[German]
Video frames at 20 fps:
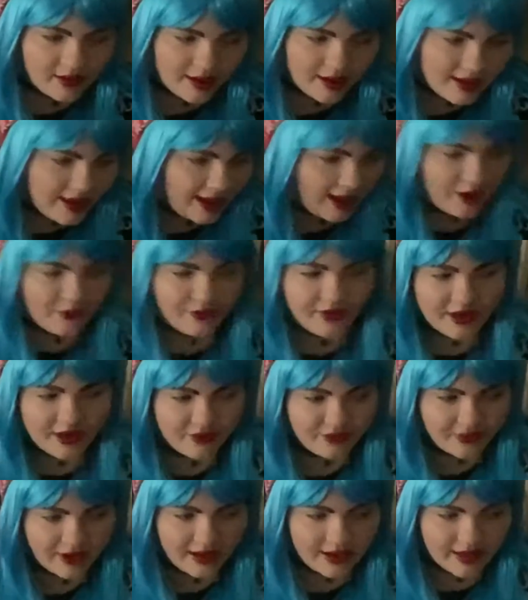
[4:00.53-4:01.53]
Ja, auf
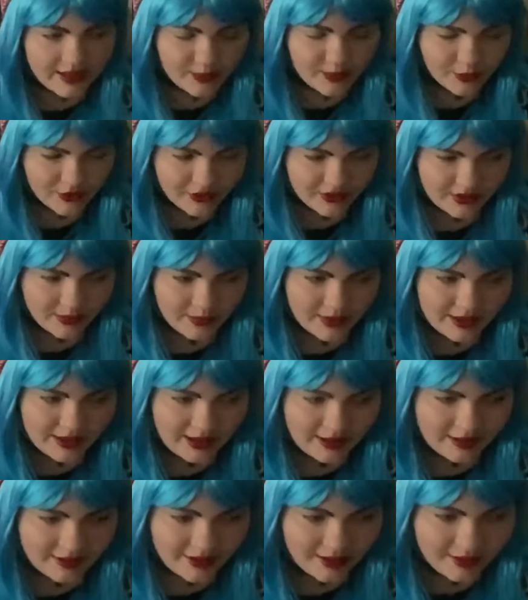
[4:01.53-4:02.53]
jeden Fall, ich musste mir
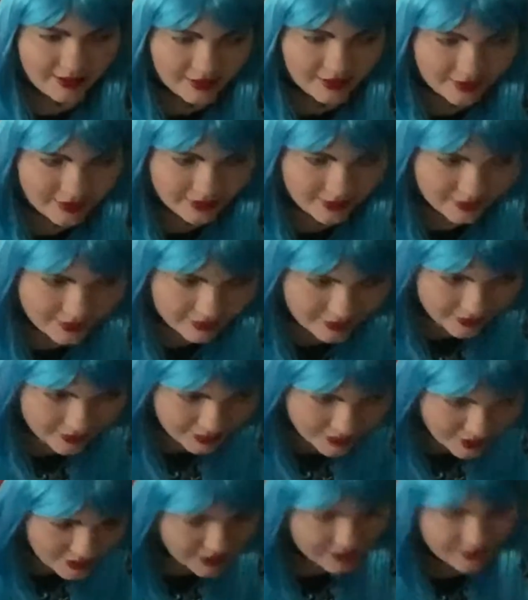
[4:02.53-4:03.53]
dann
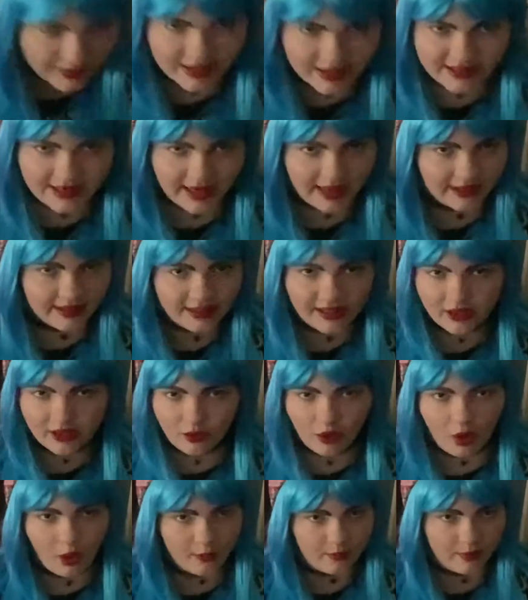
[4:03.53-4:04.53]
irgendwann sagen, nee,
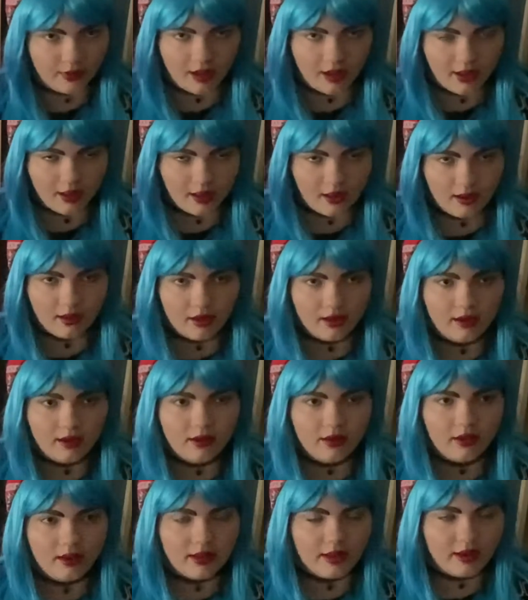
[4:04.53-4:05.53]
komm,
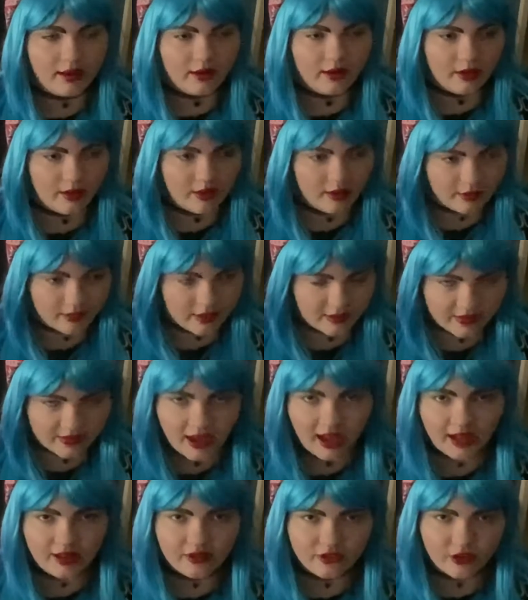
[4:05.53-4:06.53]
das
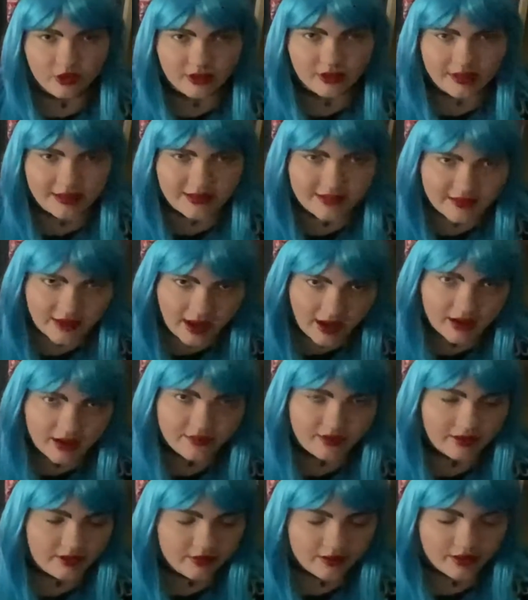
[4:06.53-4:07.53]
kann es doch nicht
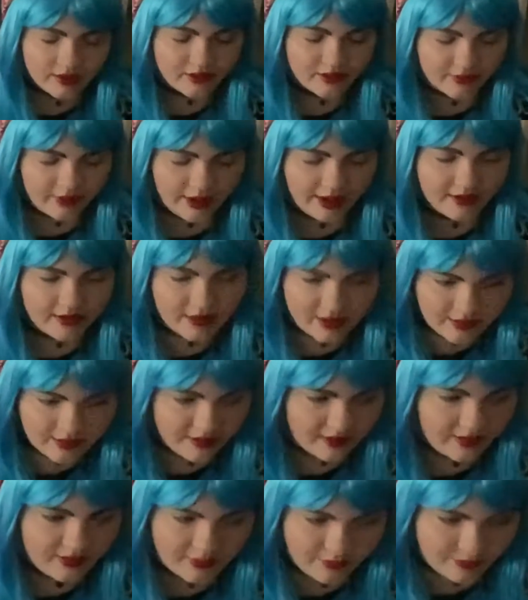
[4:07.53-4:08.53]
sein, weil irgendwann
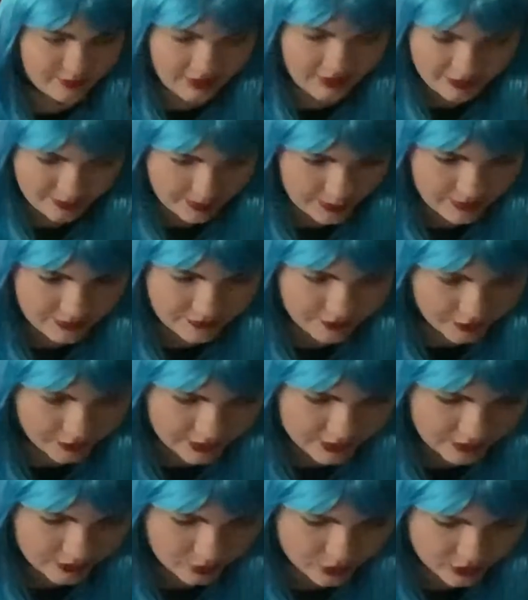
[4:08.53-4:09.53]
ist es, war es bei mir
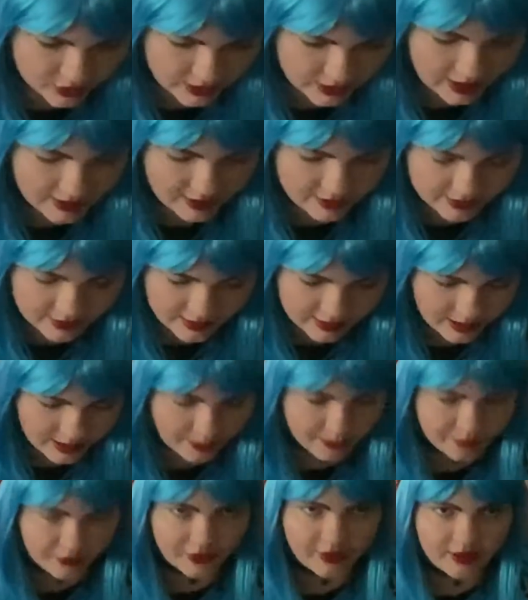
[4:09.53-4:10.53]
wirklich so schrecklich. Ich
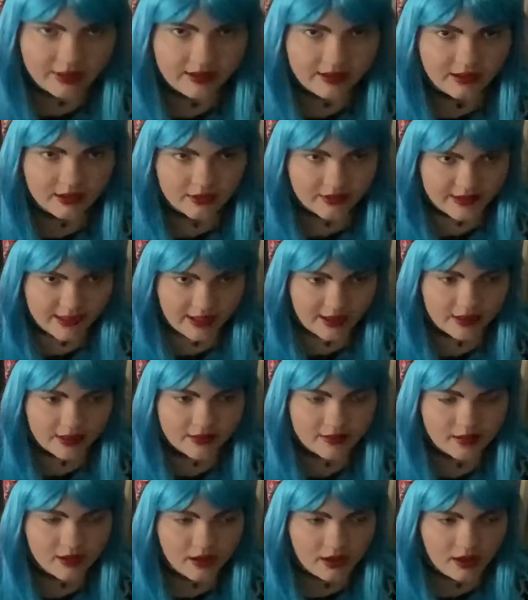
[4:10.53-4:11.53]
habe wirklich gedacht,
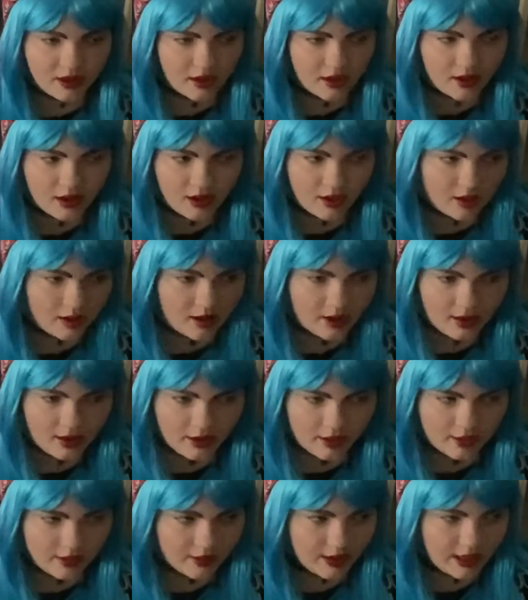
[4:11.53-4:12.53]

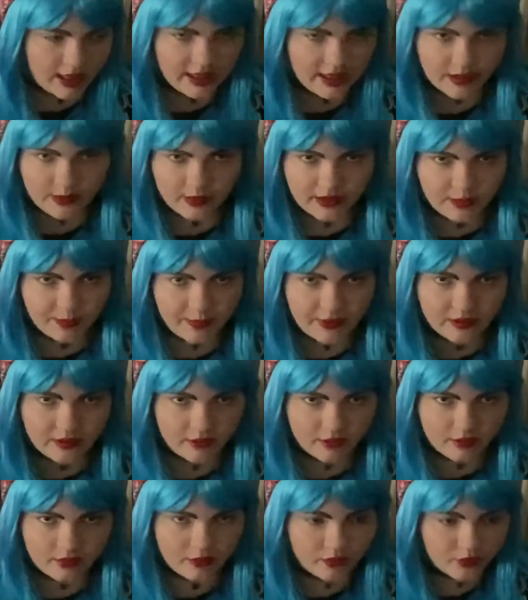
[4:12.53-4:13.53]
nee, ich, ich
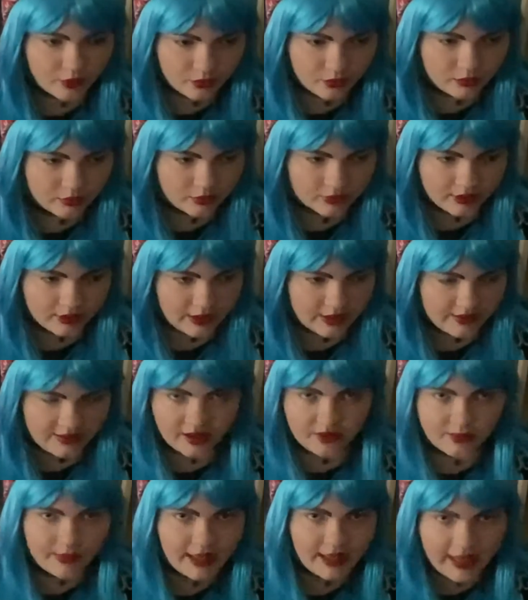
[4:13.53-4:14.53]
bin zu, ich
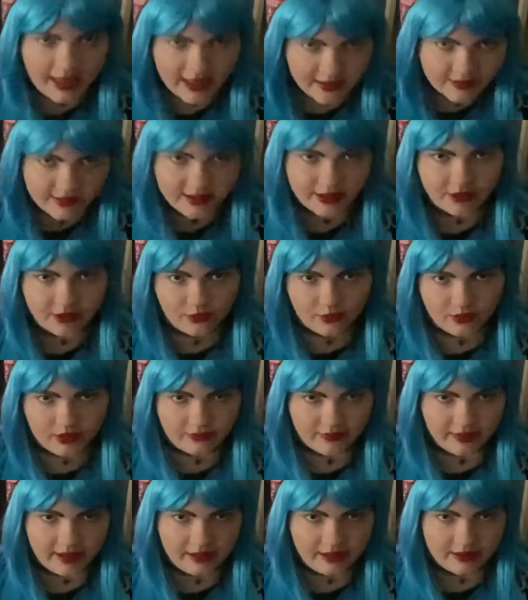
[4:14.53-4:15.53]
sage es mal, hässlich für
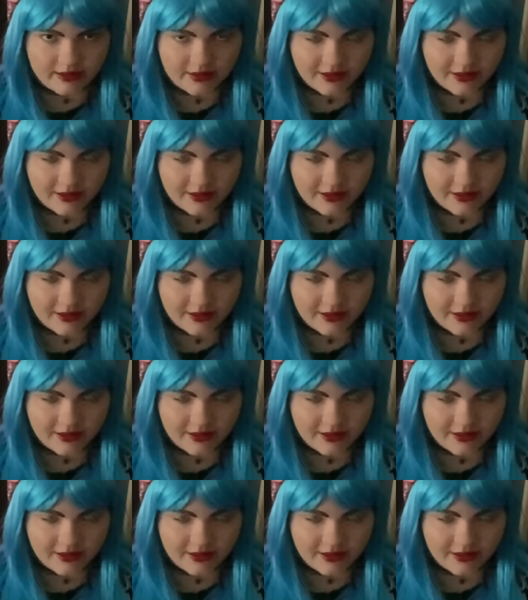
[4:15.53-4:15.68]
die Welt.